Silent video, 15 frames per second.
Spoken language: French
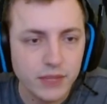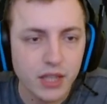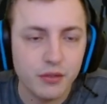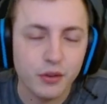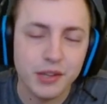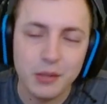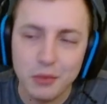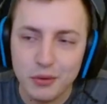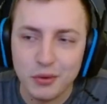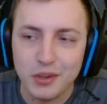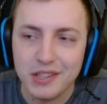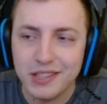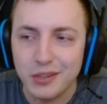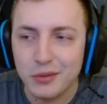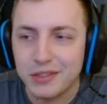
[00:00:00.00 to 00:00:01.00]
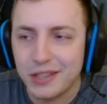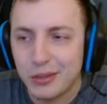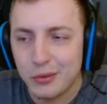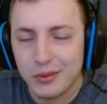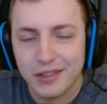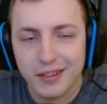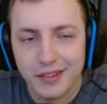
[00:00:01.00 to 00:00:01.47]
Forcément, sur chiffres, le skill
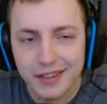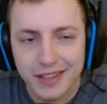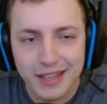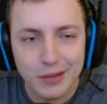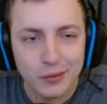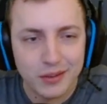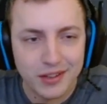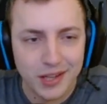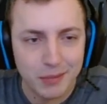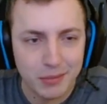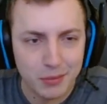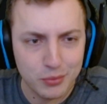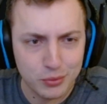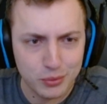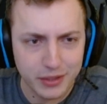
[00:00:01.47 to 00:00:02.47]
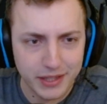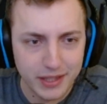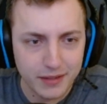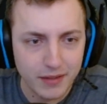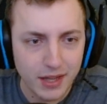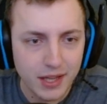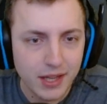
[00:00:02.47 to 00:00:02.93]
2, c'est un heal, donc ça n'a pas beaucoup aidé.